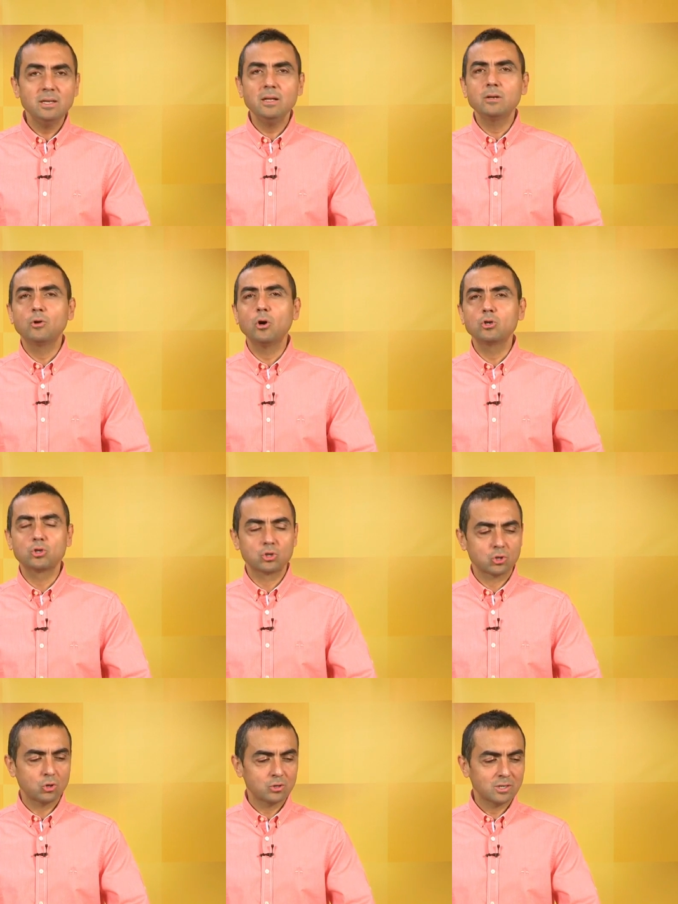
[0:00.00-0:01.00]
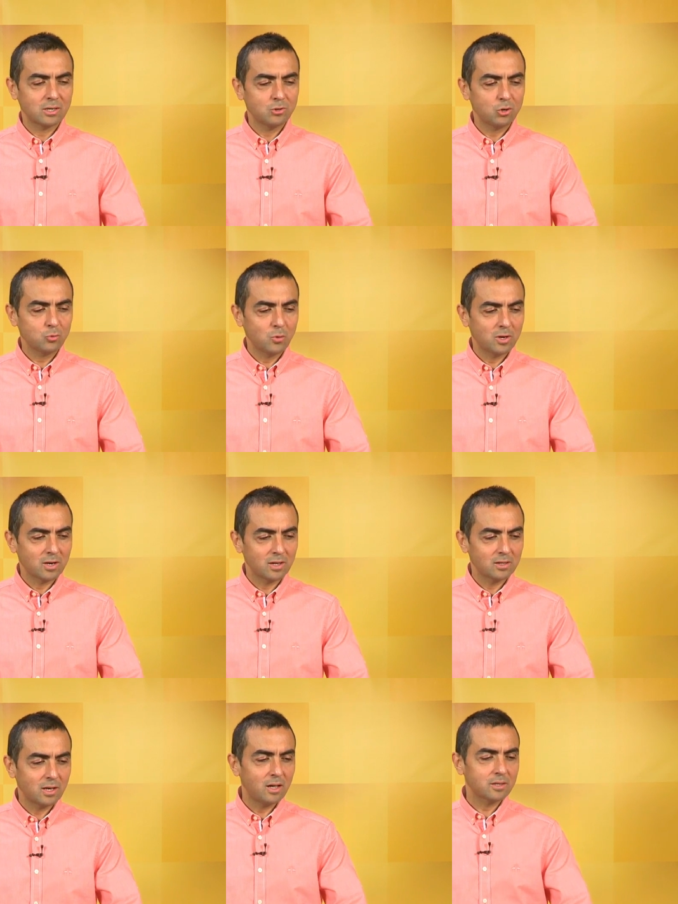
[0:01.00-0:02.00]
Nil Koç 94 puan
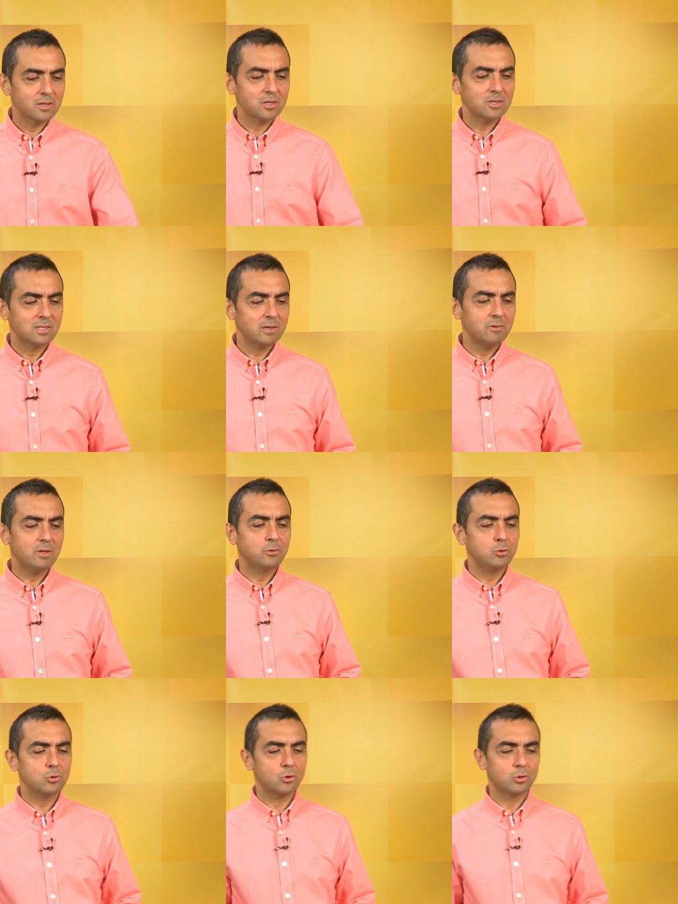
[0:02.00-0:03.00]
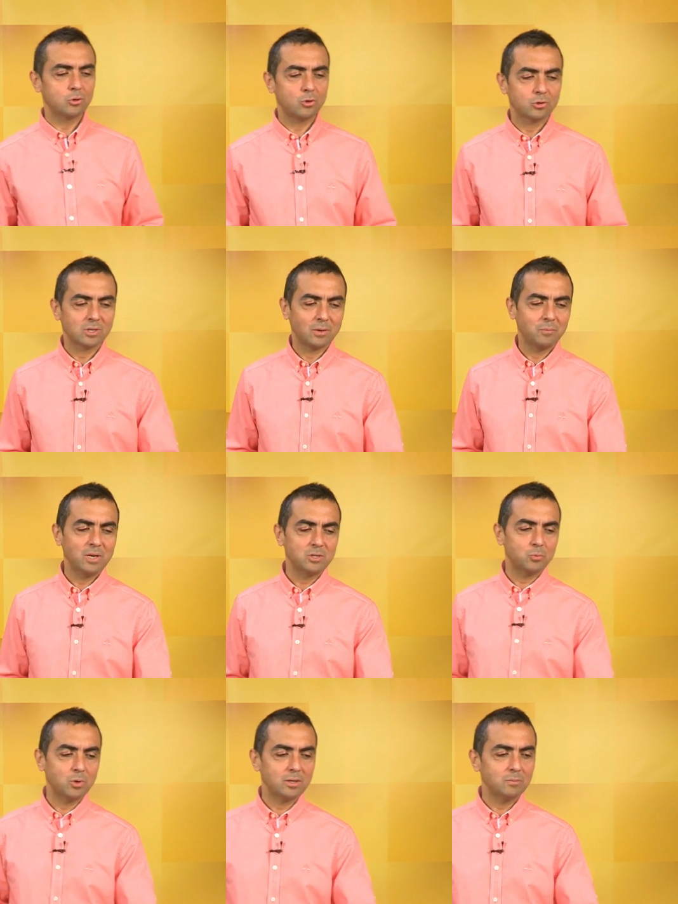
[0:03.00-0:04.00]
aldı. 6. Sevil Türkoğlu
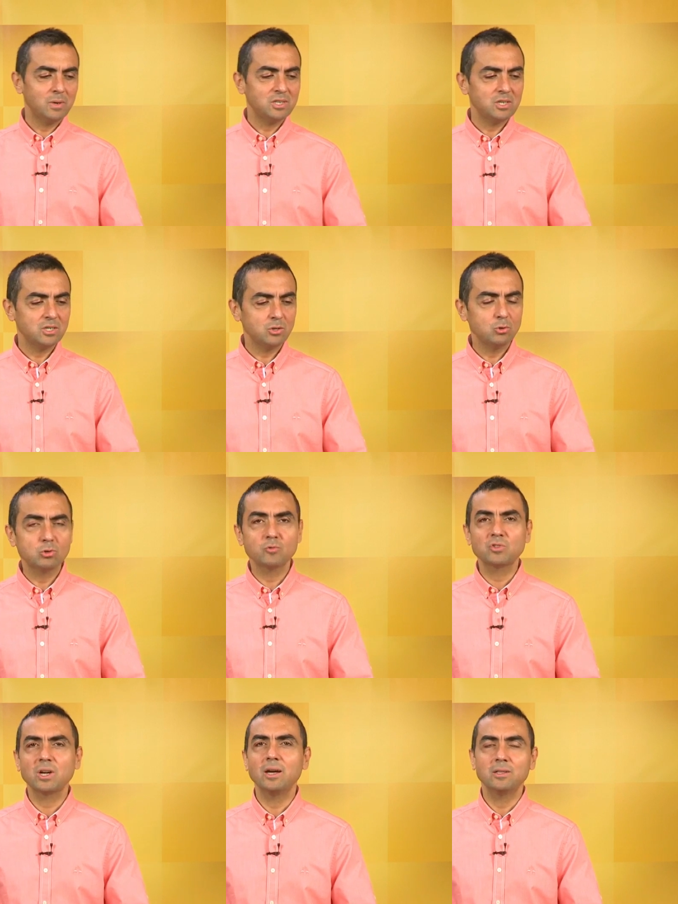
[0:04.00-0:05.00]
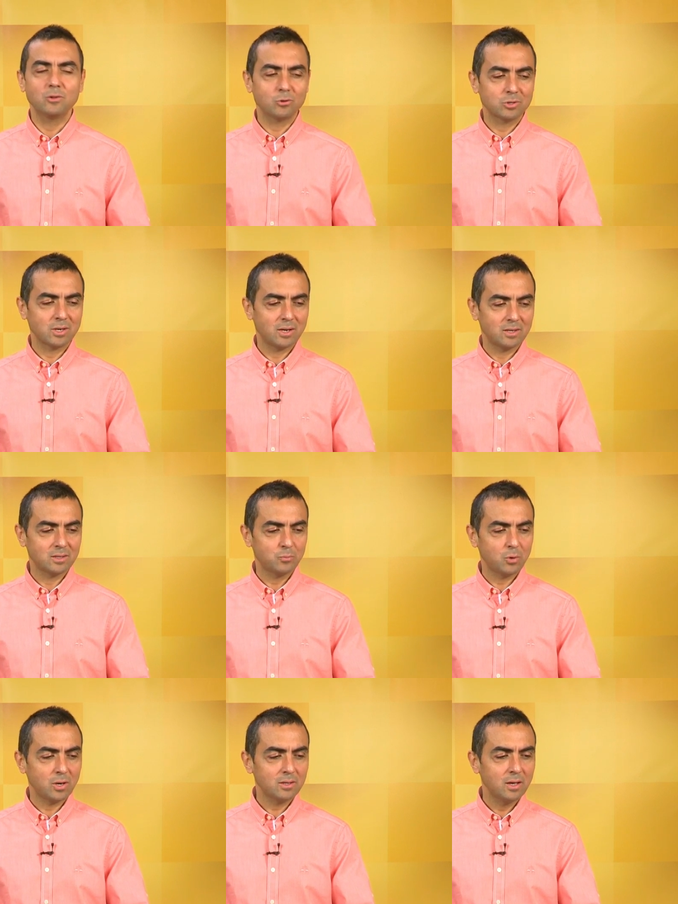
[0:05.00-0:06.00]
95 puan. 5. Yusuf Şahin 96
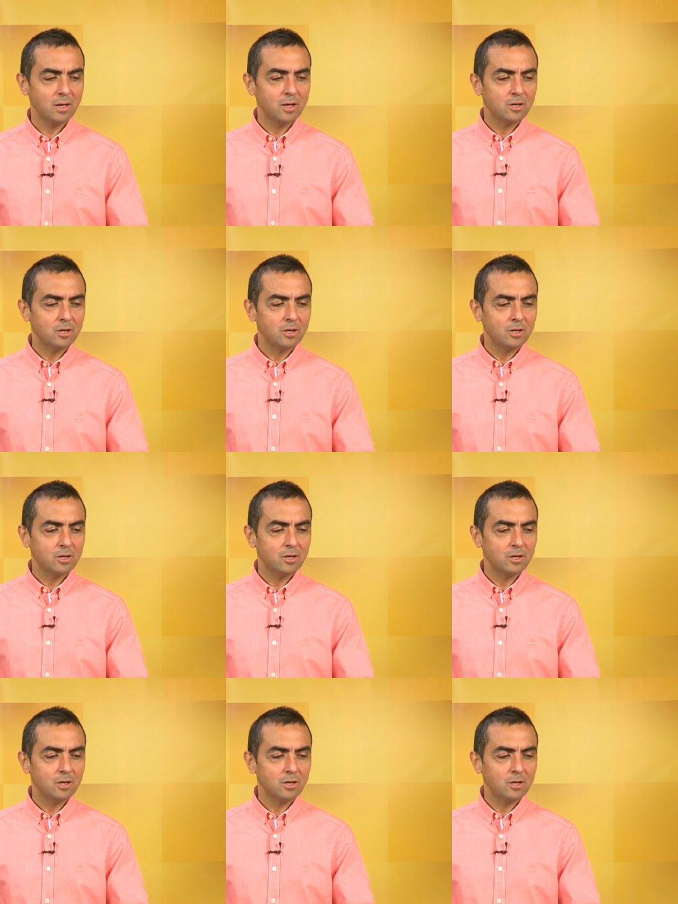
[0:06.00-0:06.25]
puan.